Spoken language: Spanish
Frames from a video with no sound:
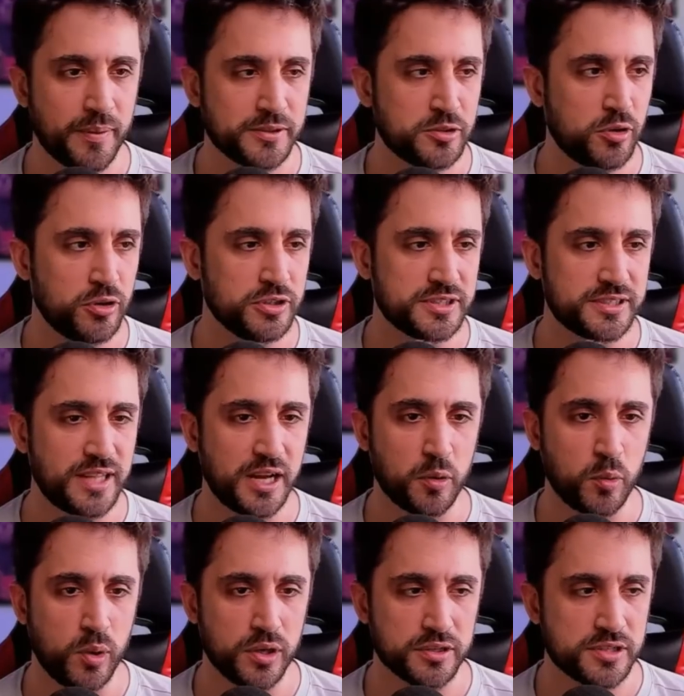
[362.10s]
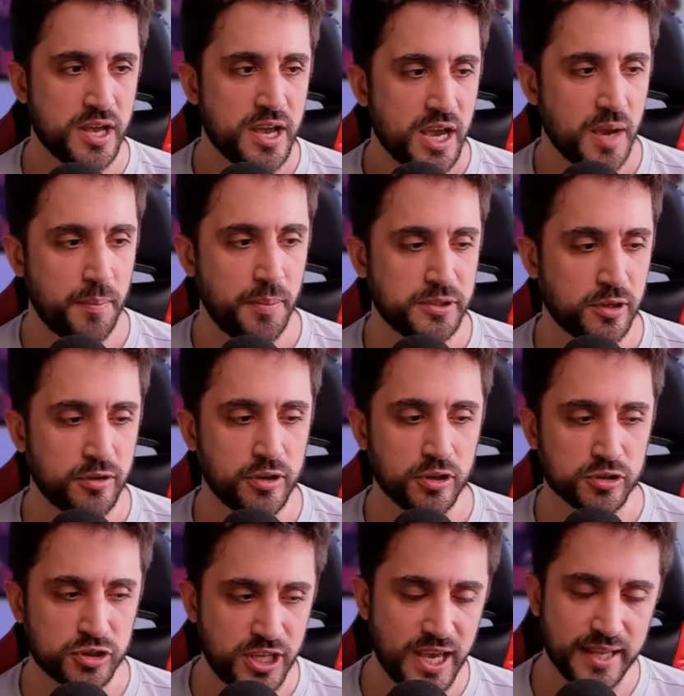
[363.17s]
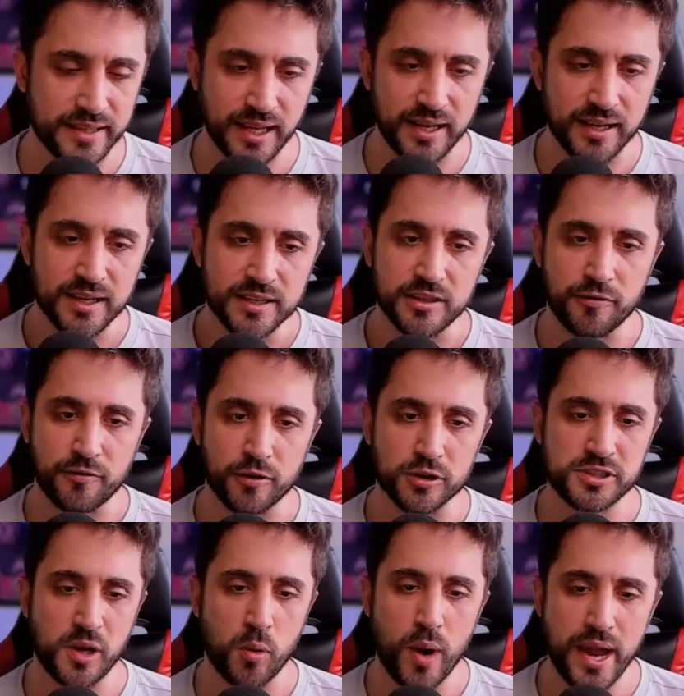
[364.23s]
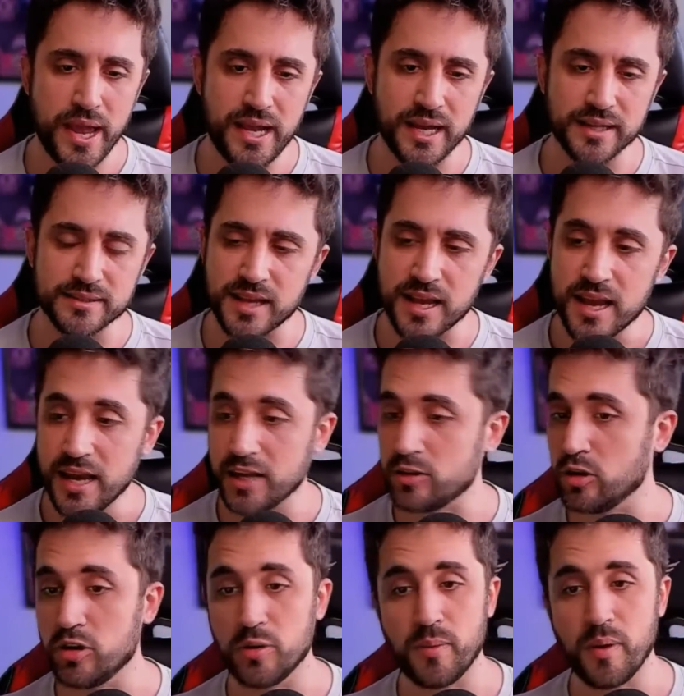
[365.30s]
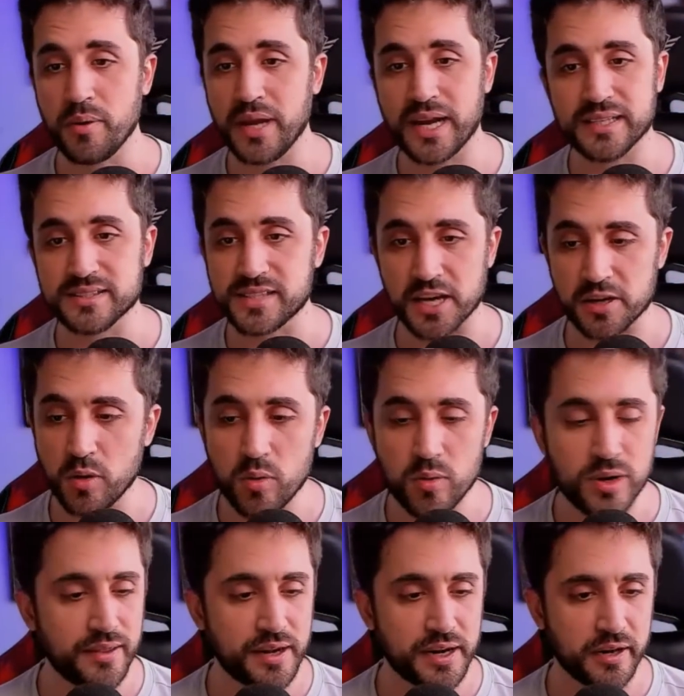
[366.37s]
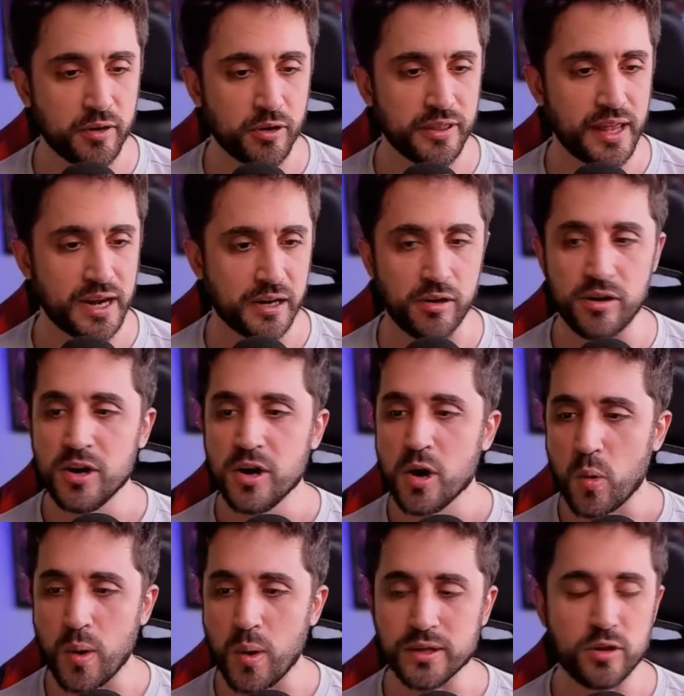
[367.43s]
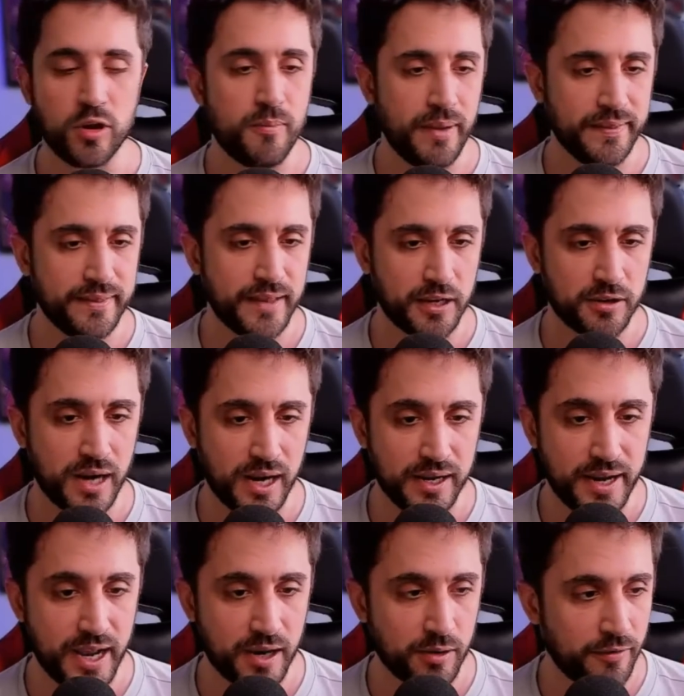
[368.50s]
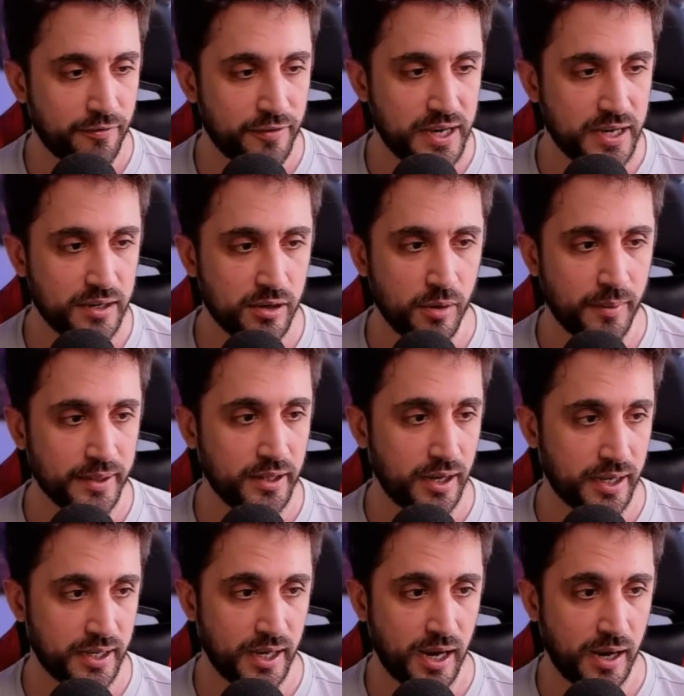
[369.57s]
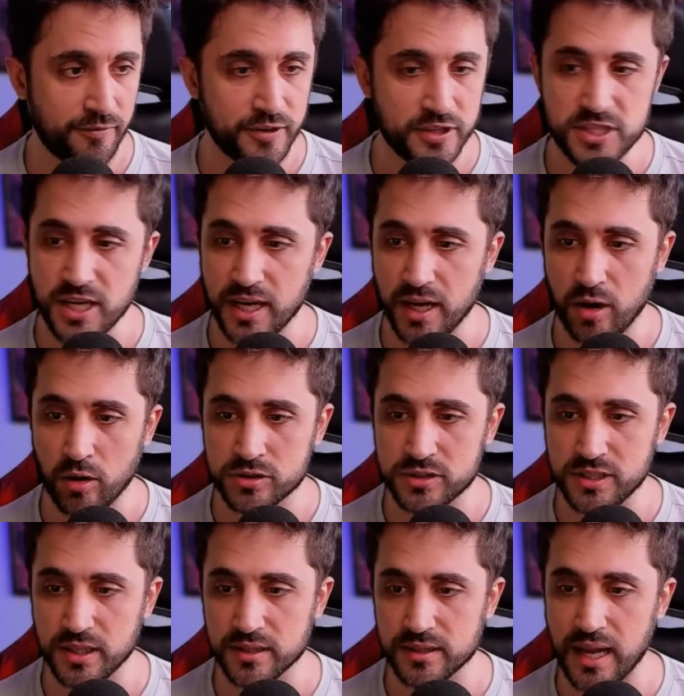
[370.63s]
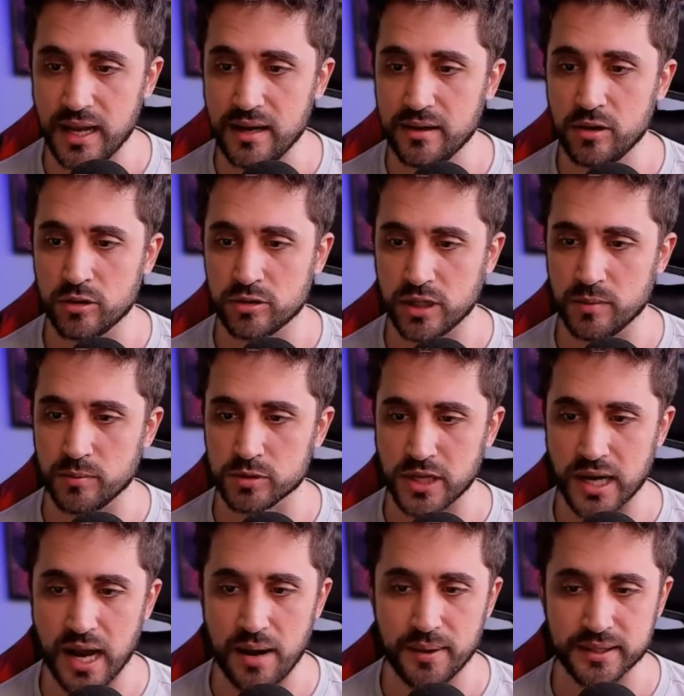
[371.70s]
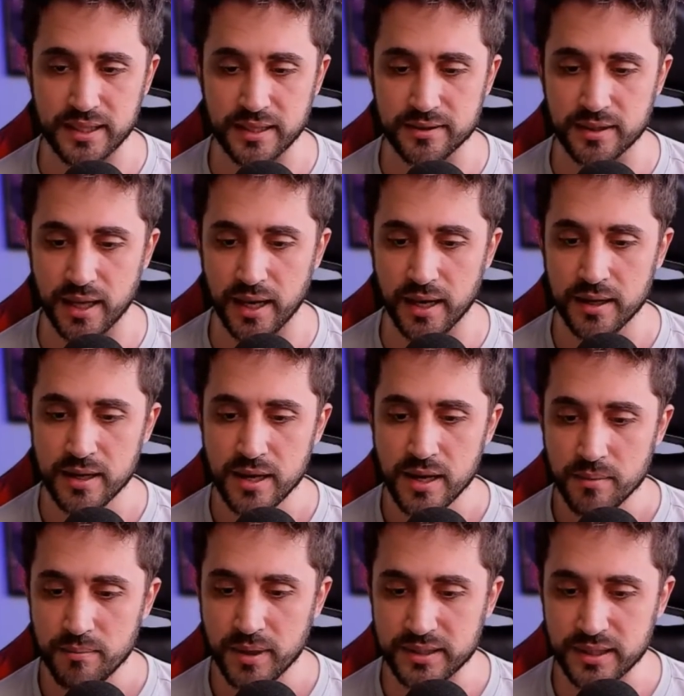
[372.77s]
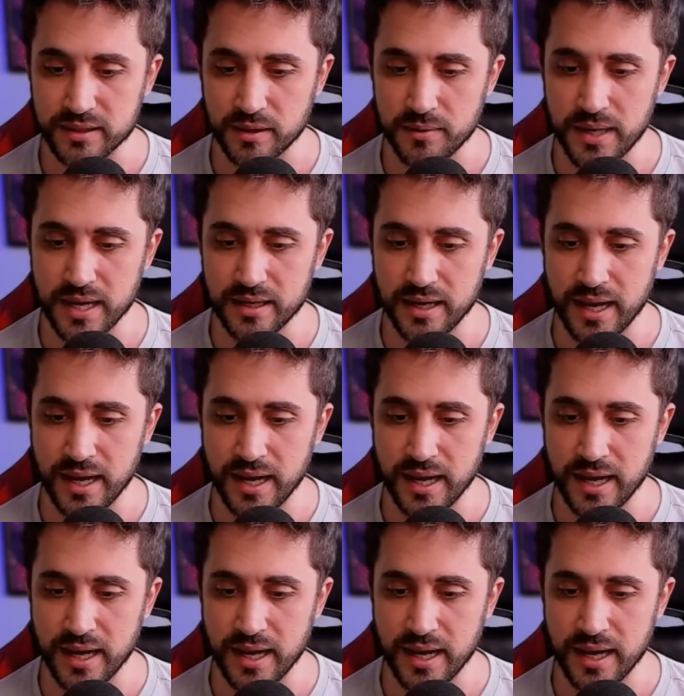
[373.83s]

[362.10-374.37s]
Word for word: pasó con Star Wars Episodio 7, de Force Awakens, esto no me voy a cansar nunca de recordarlo, cuando mandaron al negro a Finn, lo mandaba en el afiche occidental, lo tenemos acá bastante, bastante bien,